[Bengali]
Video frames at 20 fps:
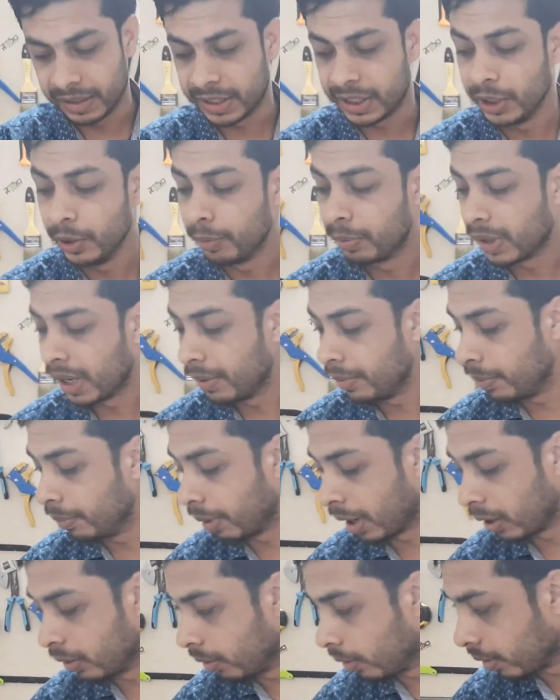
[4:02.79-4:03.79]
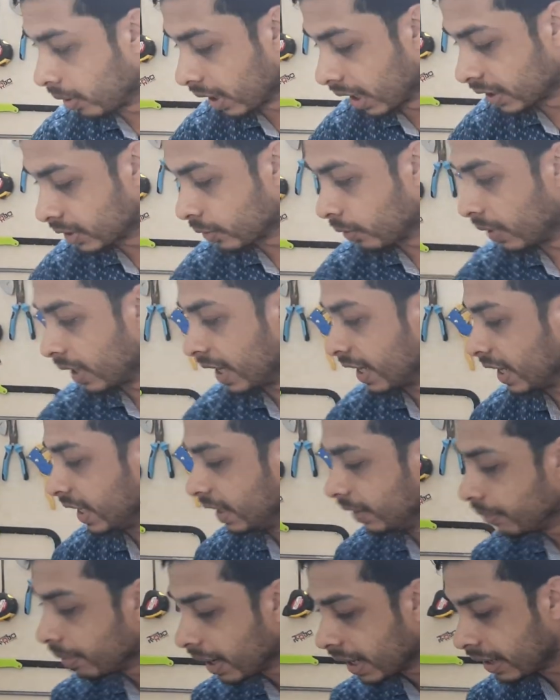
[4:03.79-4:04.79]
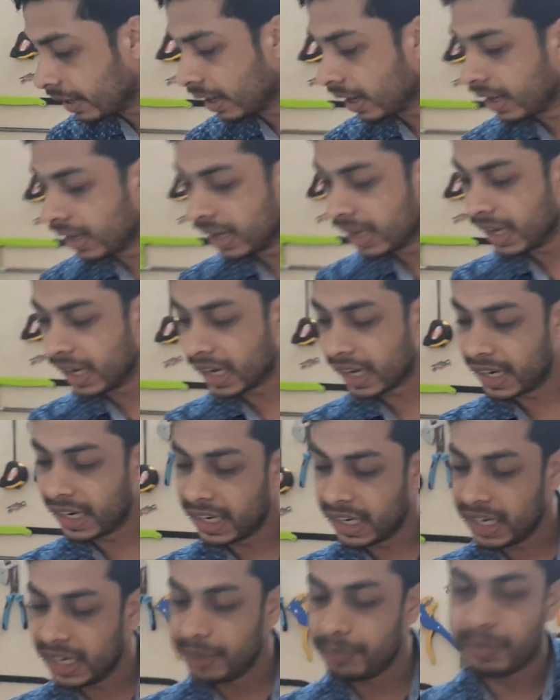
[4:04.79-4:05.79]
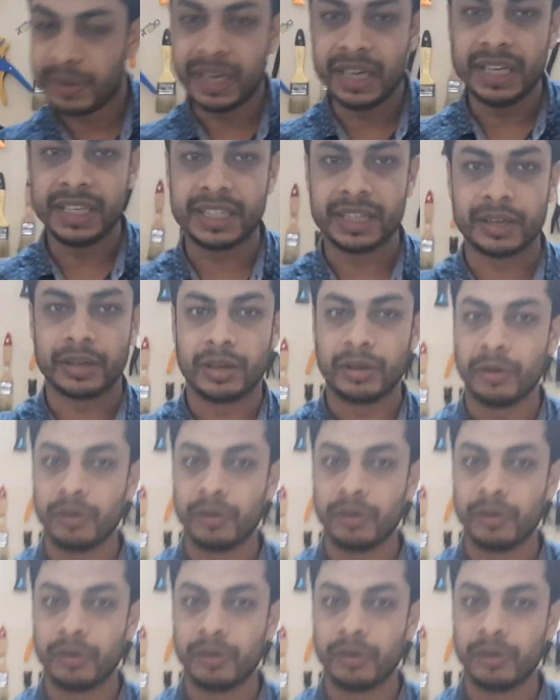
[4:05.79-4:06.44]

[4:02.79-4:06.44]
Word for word: টিউবটাই ভালো কাজ করে ইভেন এখানে ইপি e e যে